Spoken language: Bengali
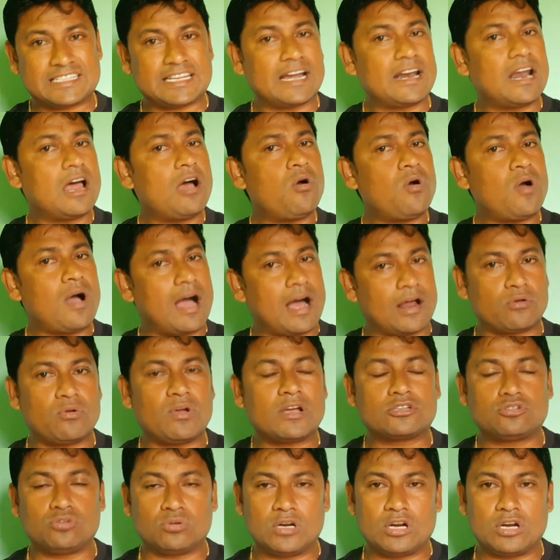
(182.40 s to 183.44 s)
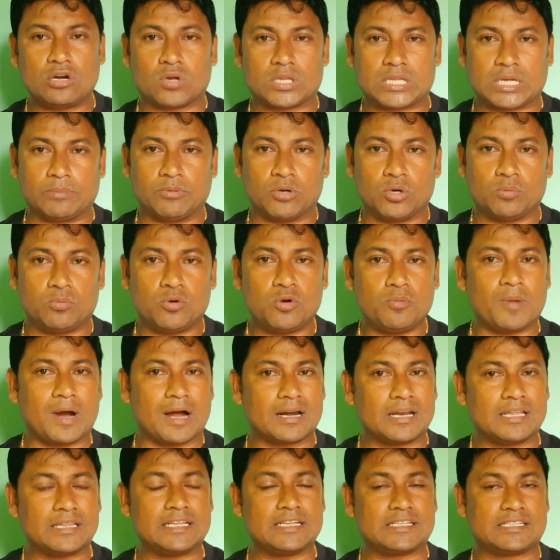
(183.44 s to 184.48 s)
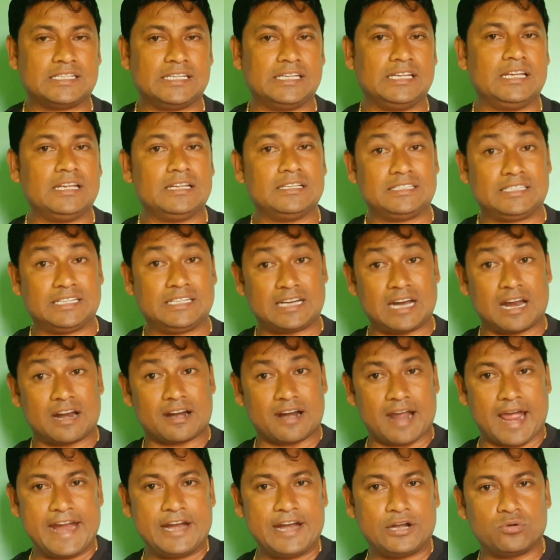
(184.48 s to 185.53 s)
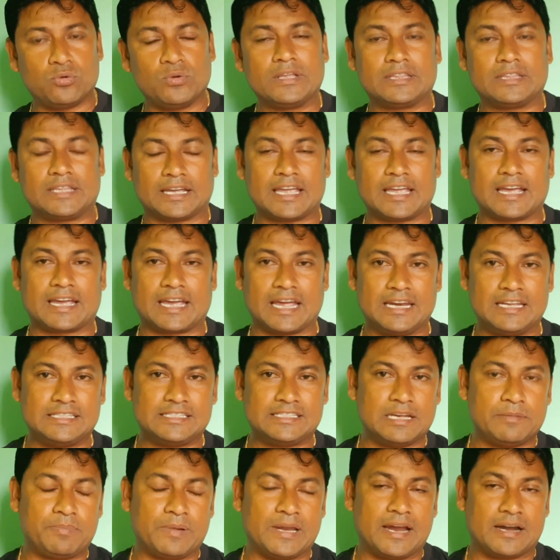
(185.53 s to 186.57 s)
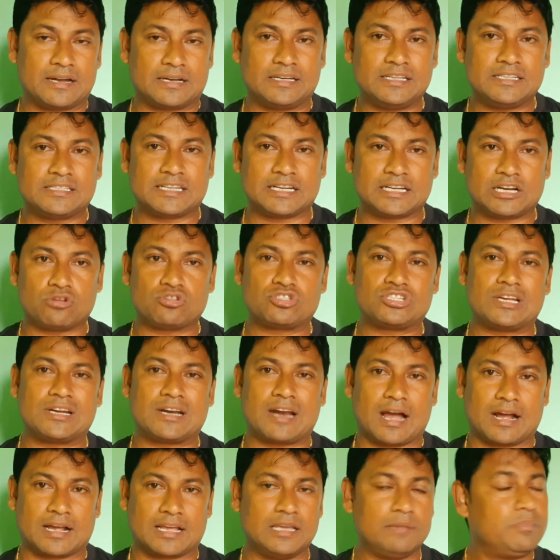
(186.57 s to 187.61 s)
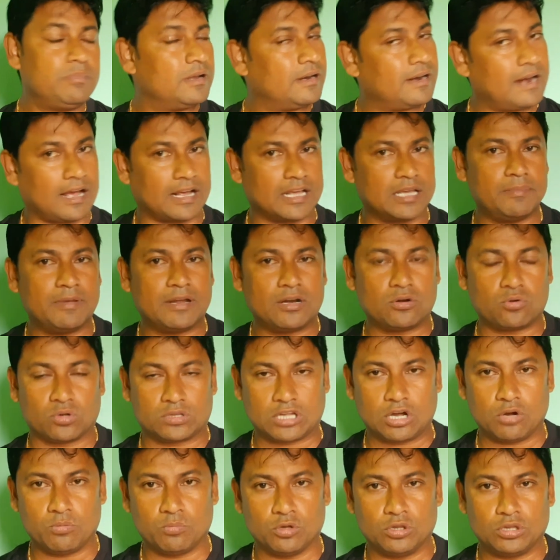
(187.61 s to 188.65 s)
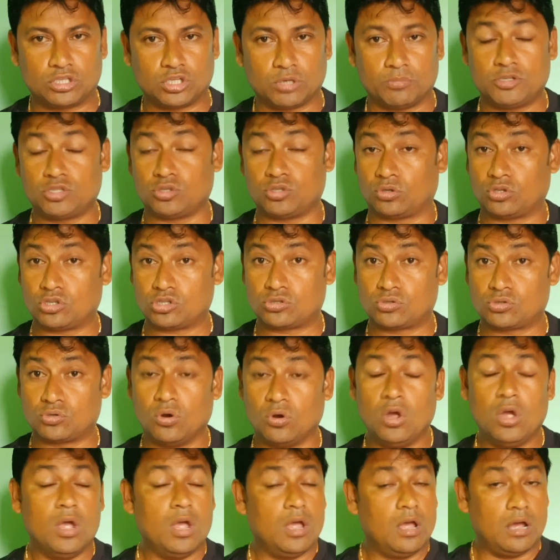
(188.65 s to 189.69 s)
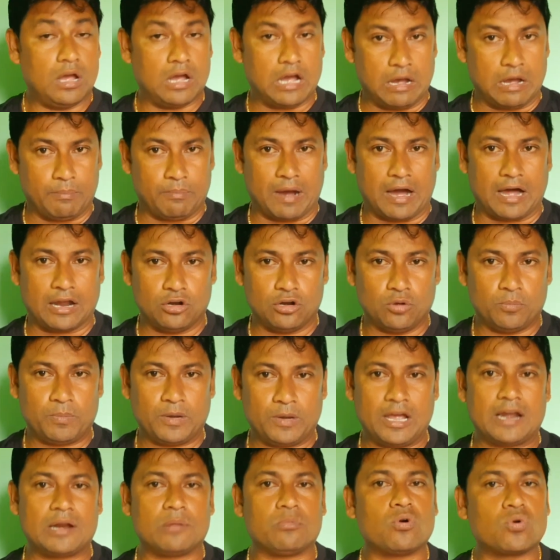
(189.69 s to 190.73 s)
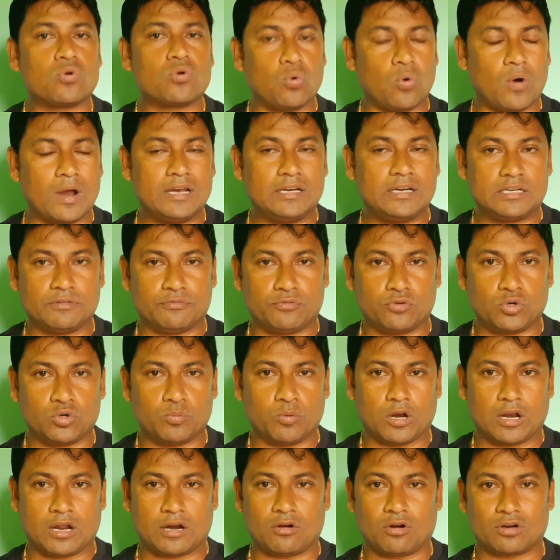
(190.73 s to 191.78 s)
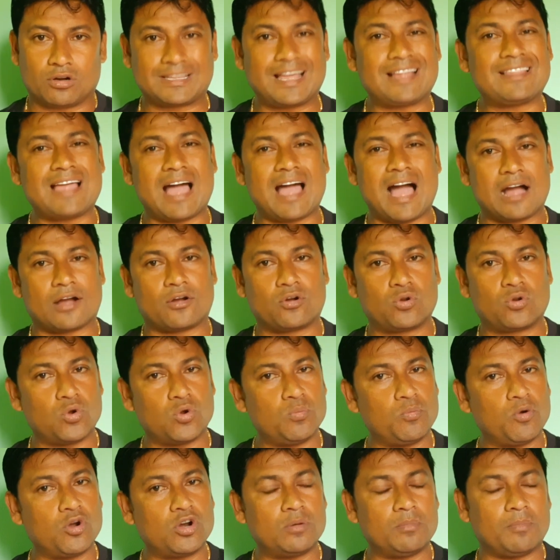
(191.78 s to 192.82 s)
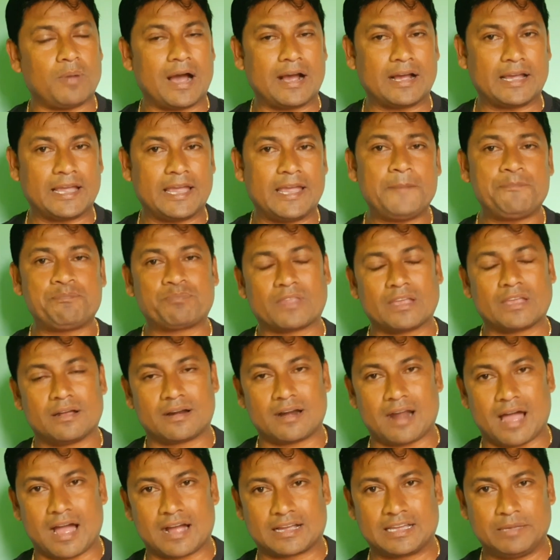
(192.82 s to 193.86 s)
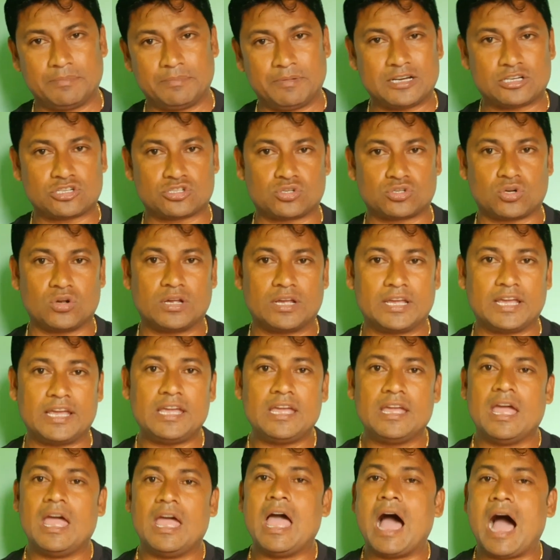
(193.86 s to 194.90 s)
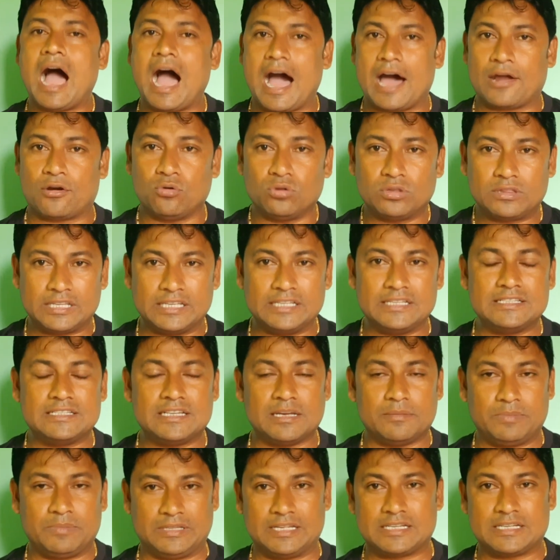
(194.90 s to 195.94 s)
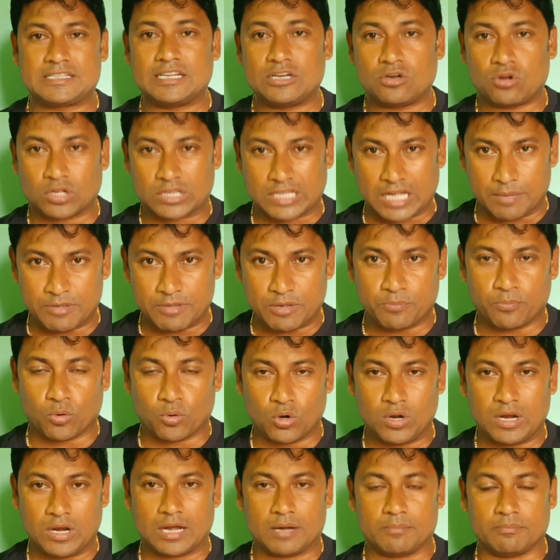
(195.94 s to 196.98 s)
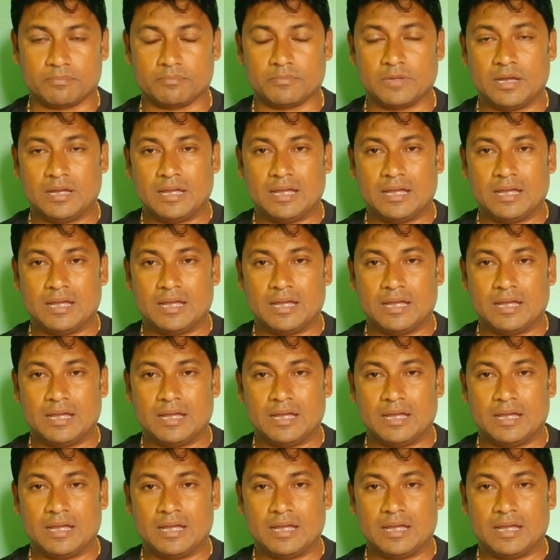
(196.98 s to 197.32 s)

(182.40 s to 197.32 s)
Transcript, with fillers: এছাড়াও আরও একজনের কথা বলবো বাংলাদেশি যেটা রাইট উইং থেকে খেলে যে প্লেয়ারটি সেটা হচ্ছে রাকিব রাকিবের কথাও বলতে হবে যথেষ্ট ভালো প্লেয়ার এবং কোয়ালিটি ফুটবলার অর্থাৎ আক্রমণ ভাগে রাকিবের সঙ্গে আরও তিন যে বিদেশির কথা আমি বললাম